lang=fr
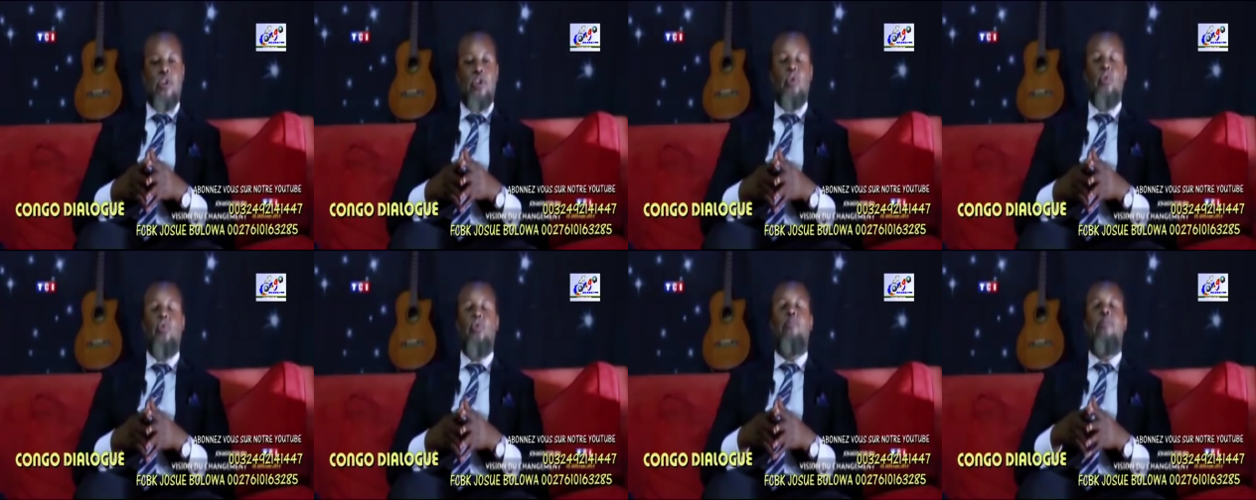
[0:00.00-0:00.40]

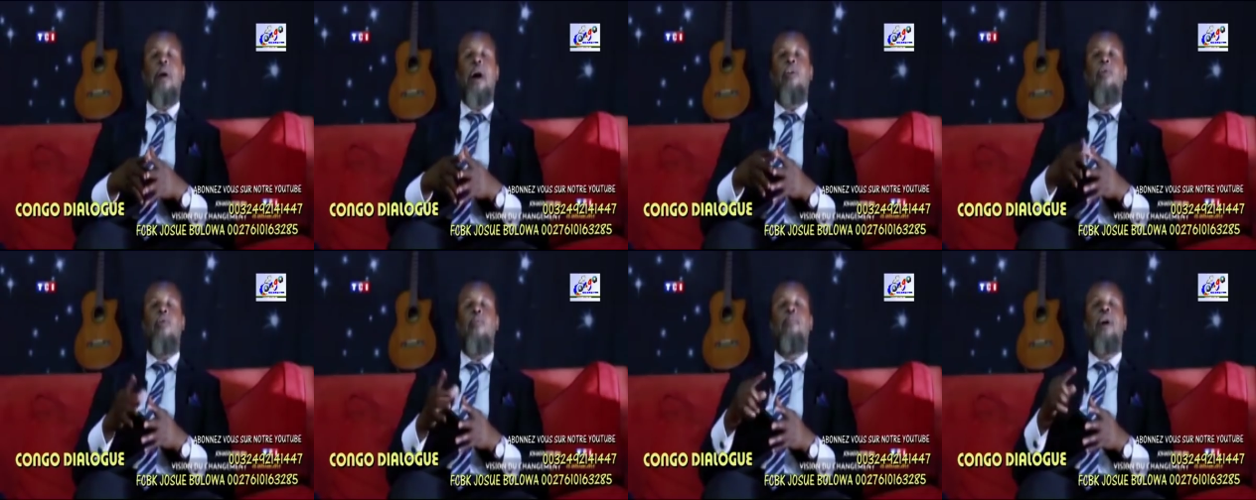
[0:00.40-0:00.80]
Nous ne
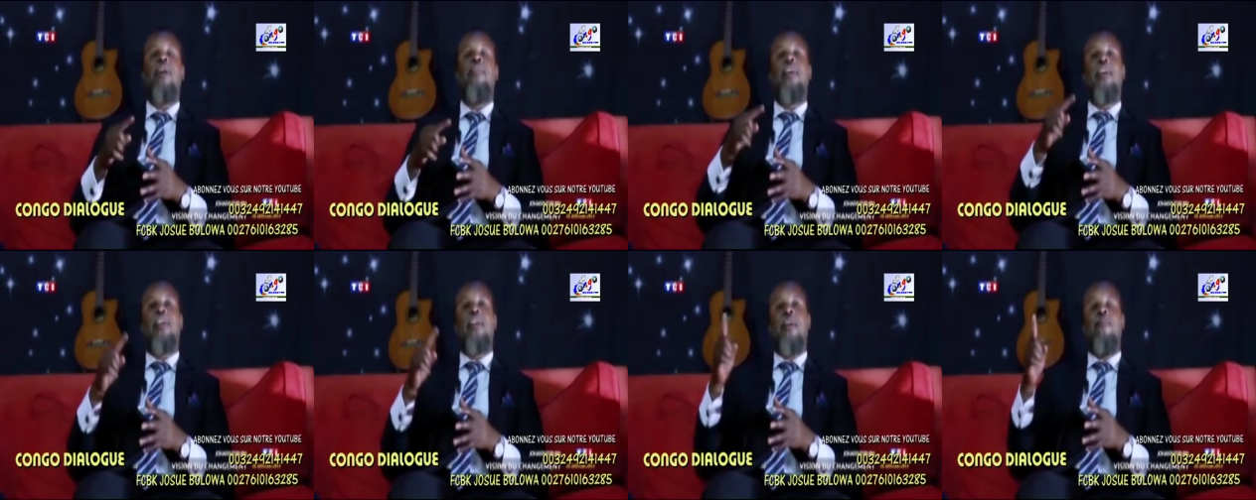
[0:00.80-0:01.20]
parlons pas
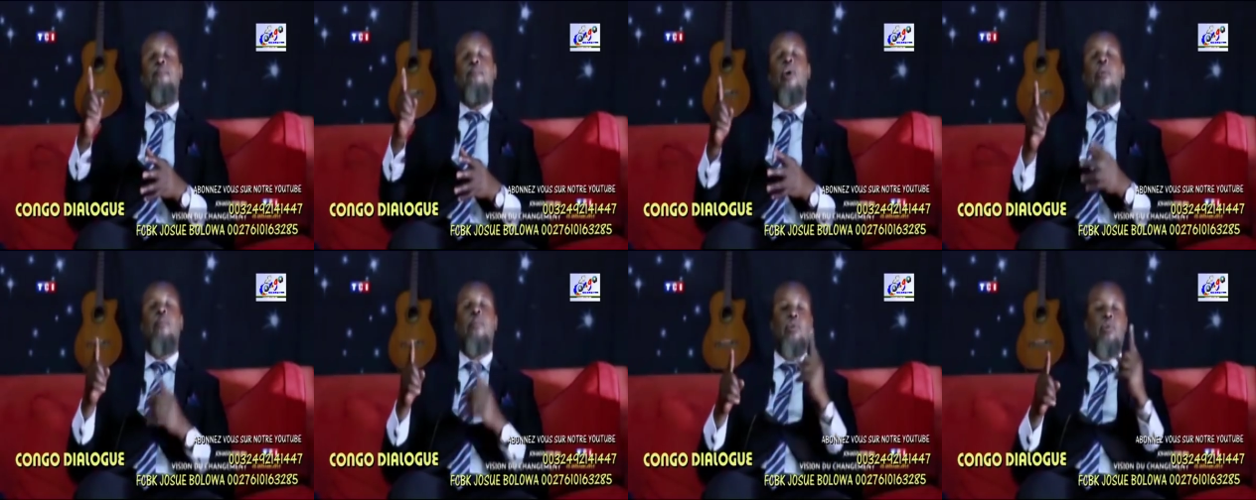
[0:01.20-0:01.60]
avec les
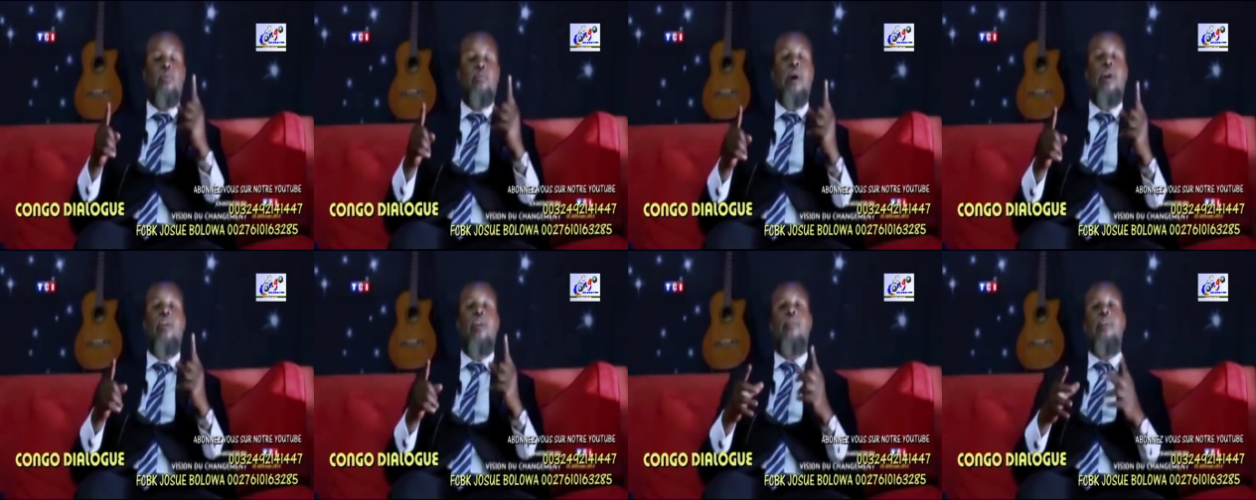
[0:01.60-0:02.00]
morts, mais nous
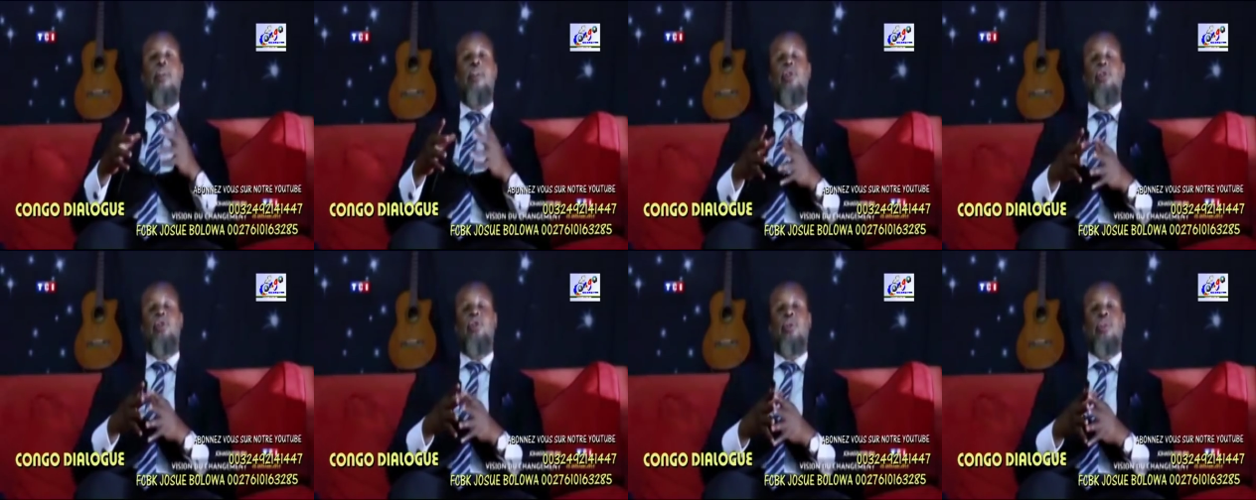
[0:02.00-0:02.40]
parlons avec
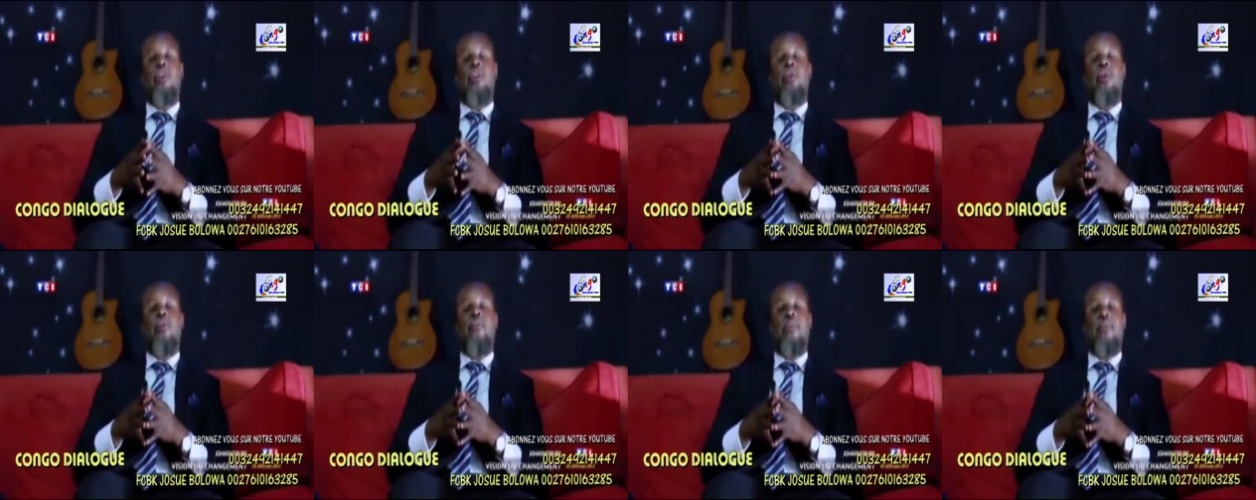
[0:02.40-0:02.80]
des,
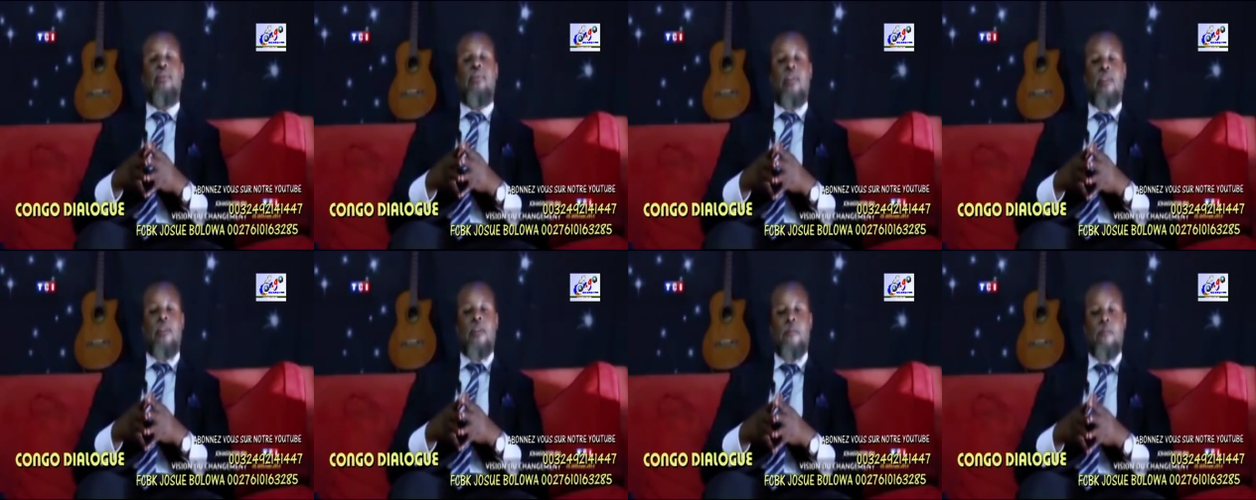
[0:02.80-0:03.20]
des gens
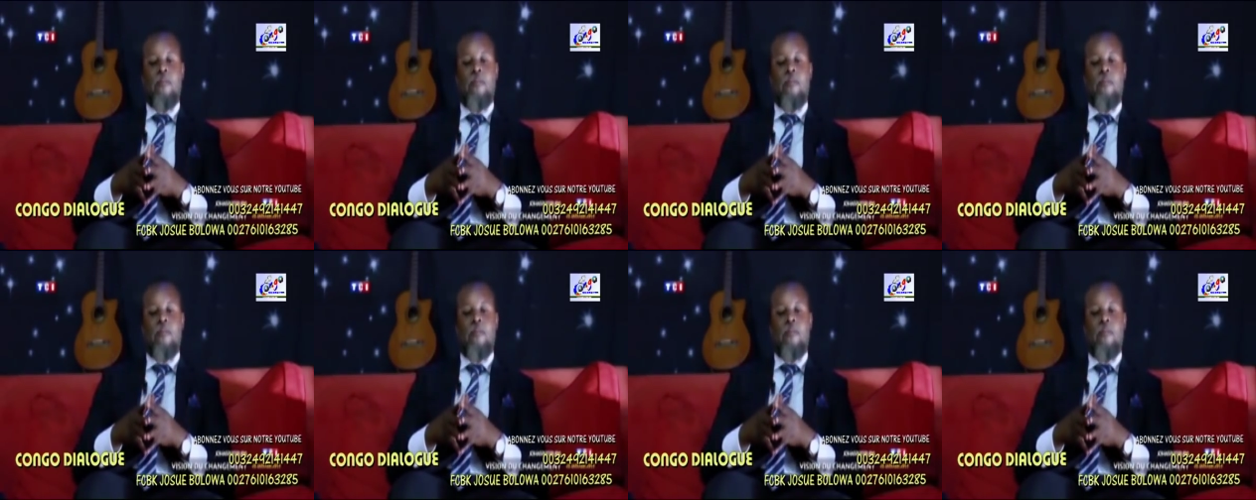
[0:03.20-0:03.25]
vivants.